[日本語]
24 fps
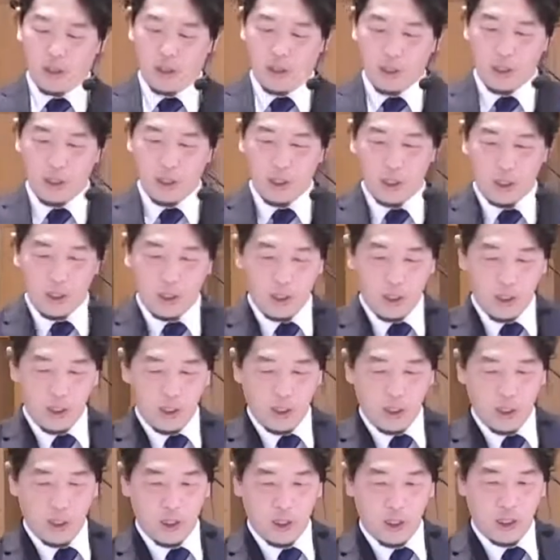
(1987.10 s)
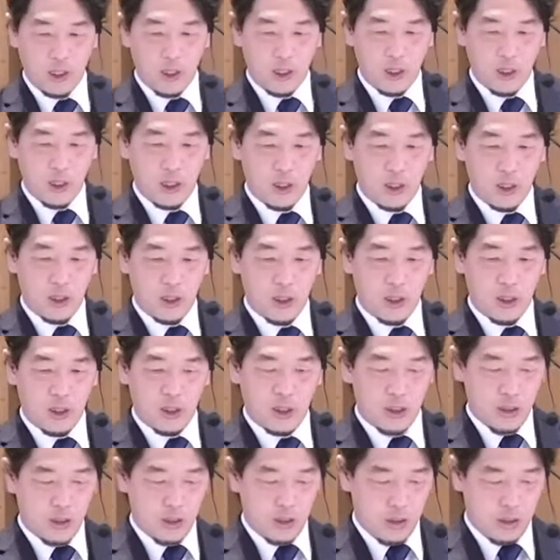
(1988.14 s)

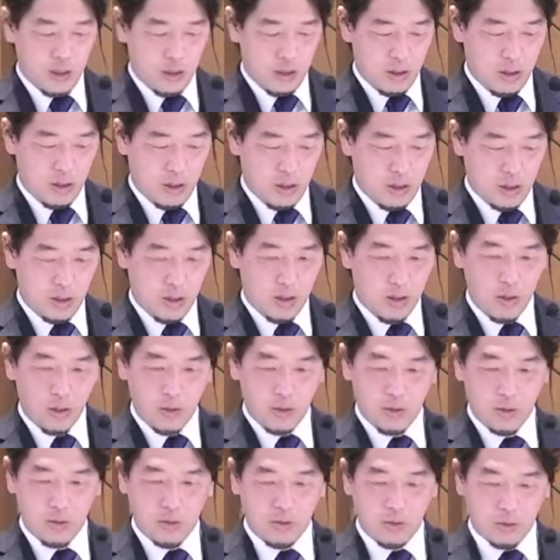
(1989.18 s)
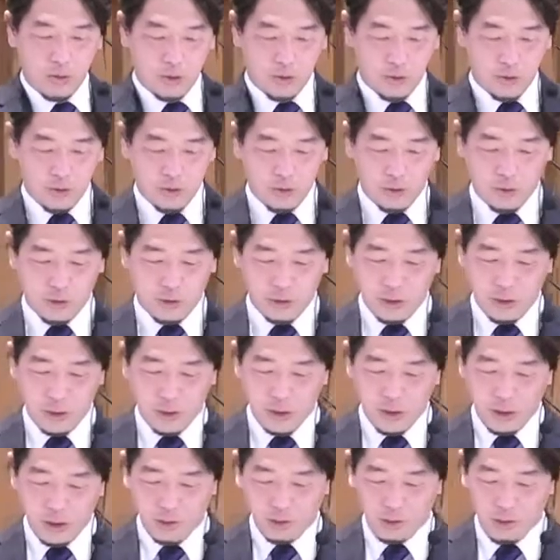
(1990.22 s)
えー、今週ので
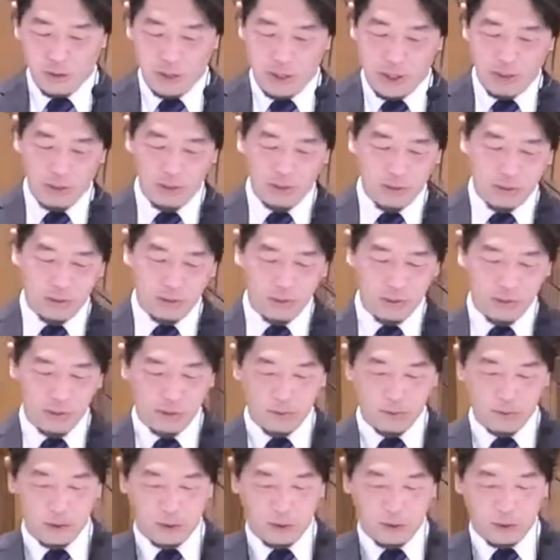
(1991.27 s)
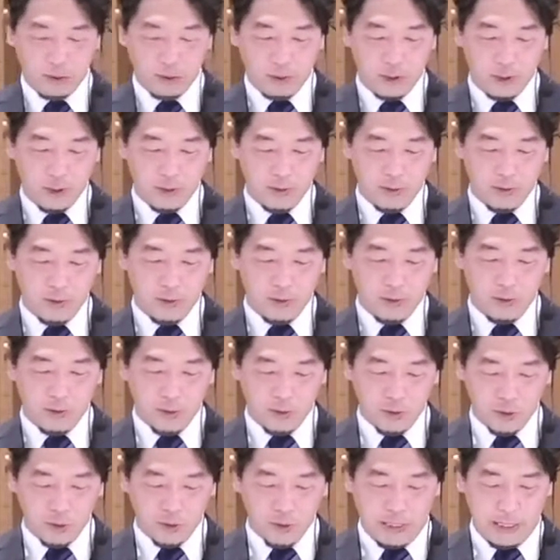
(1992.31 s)
すねこのヘブル人への手紙の6
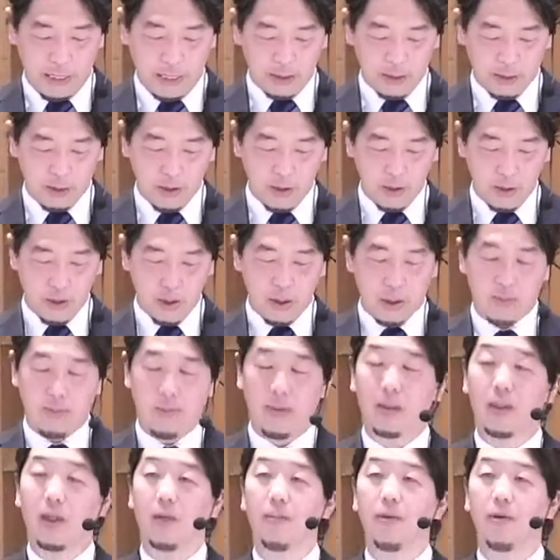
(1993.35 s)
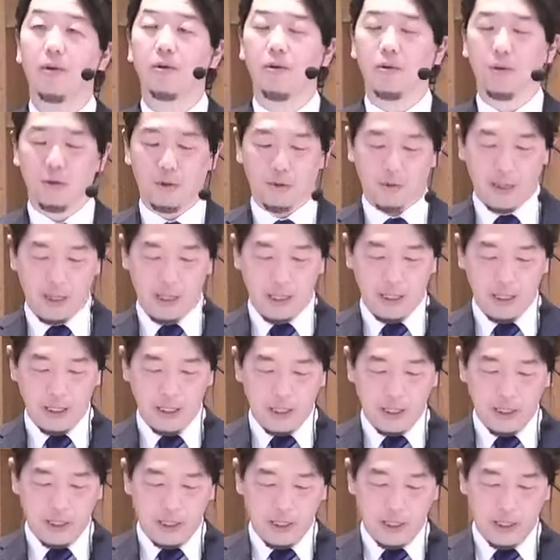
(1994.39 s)
章からの学びというのは
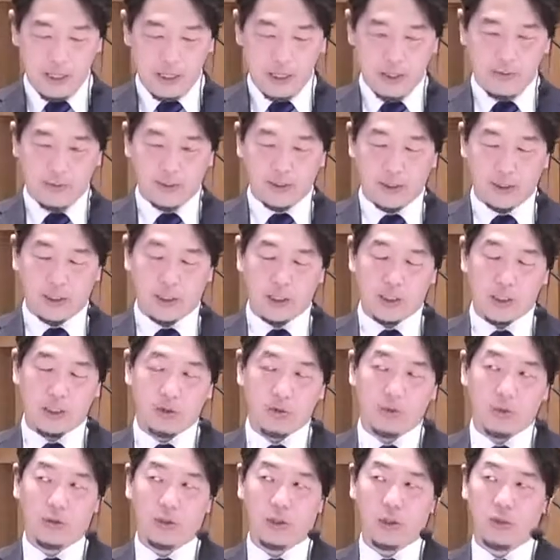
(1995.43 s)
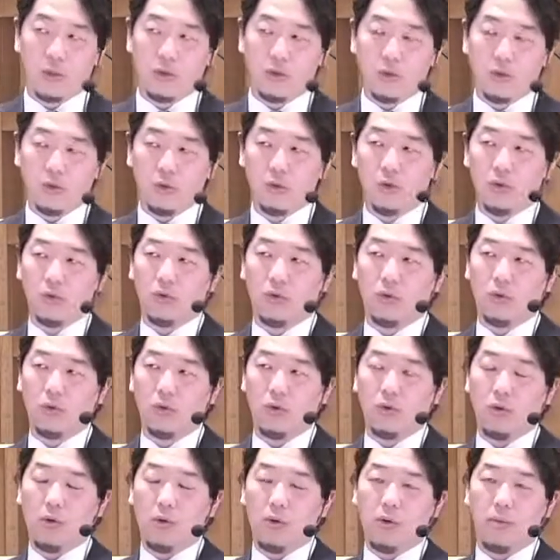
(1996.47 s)
私たちにとってちょっと
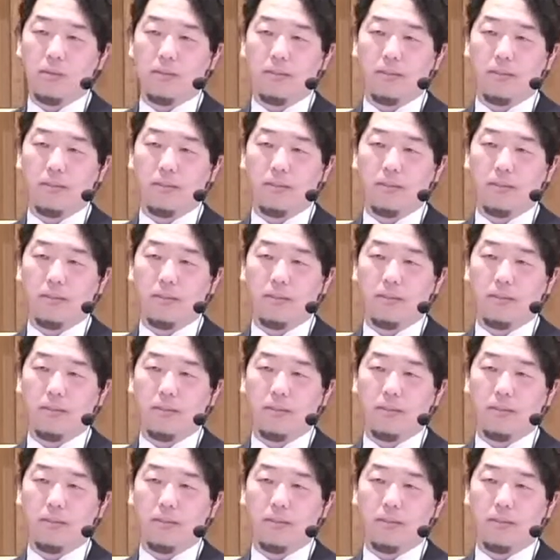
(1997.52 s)
こ